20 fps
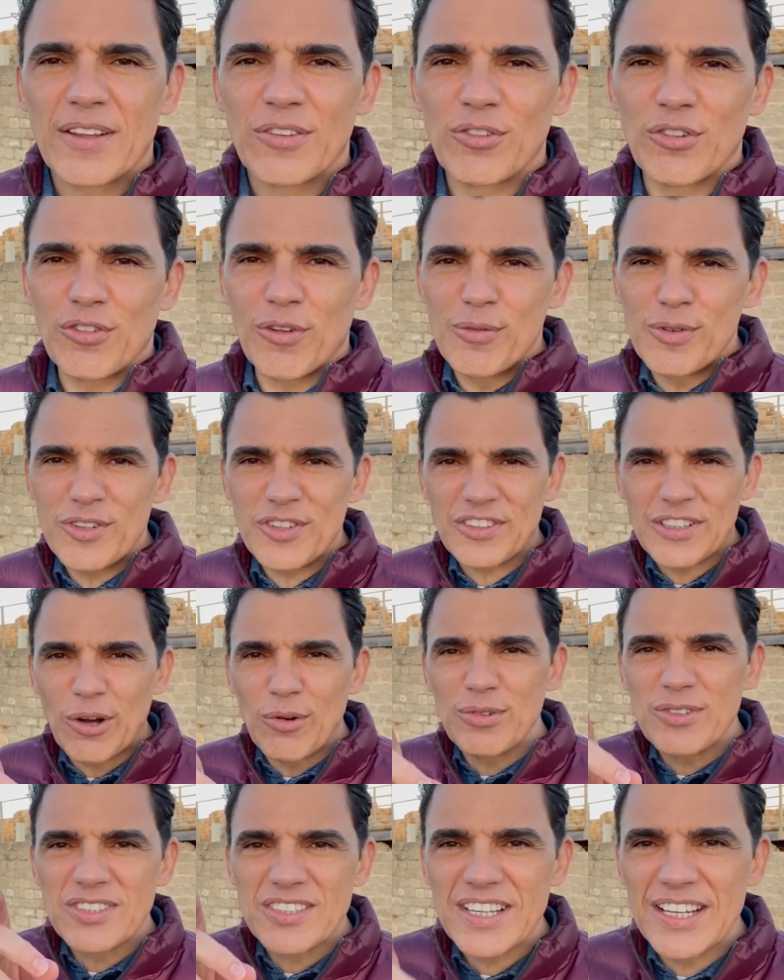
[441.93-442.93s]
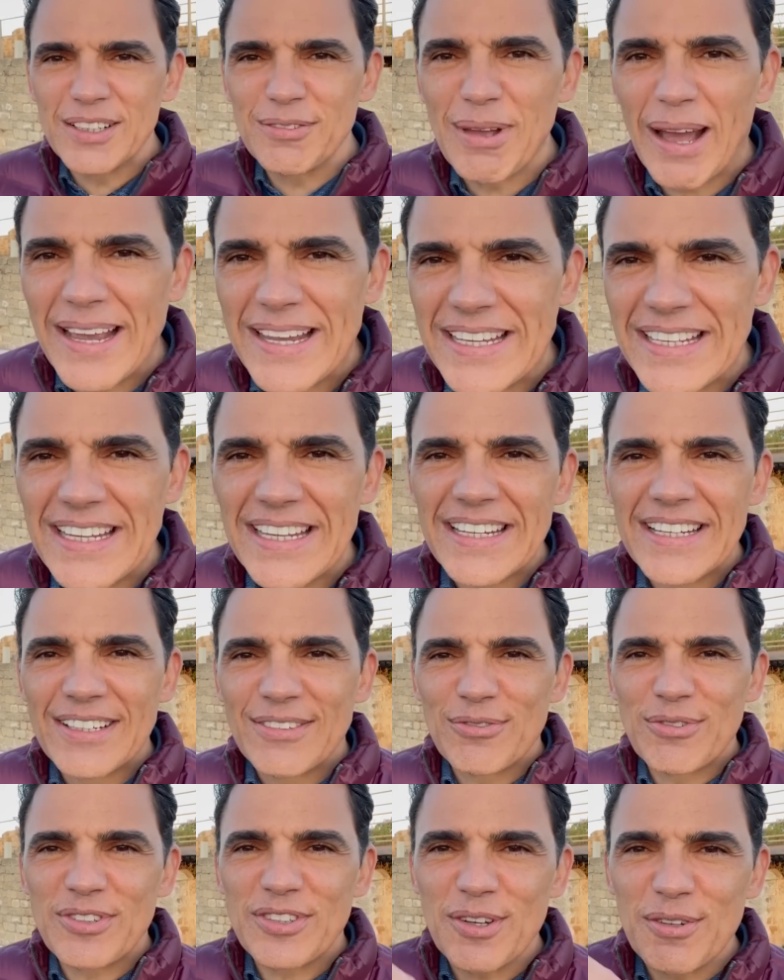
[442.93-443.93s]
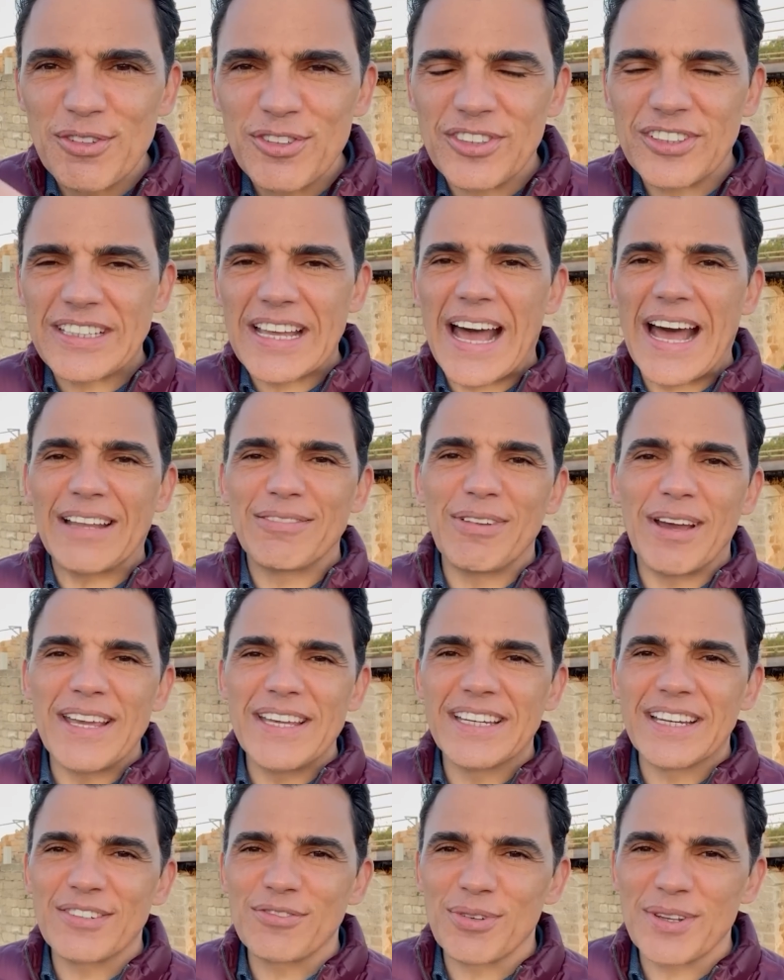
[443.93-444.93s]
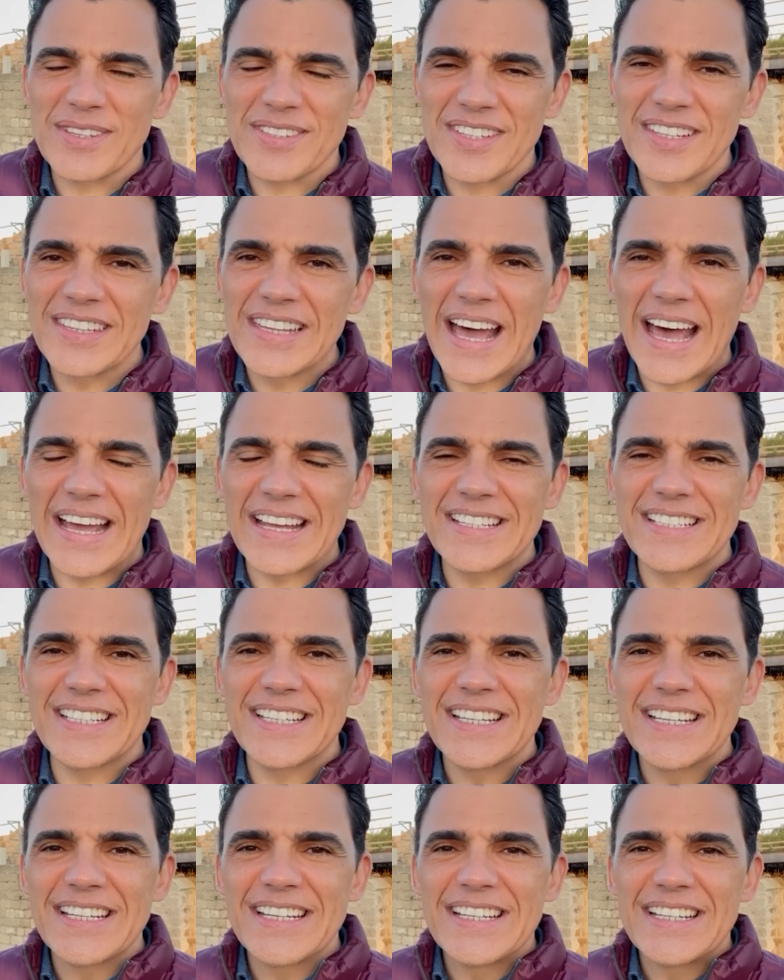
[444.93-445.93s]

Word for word: Nós vamos estar usando aí no seu estado, aí na sua cidade,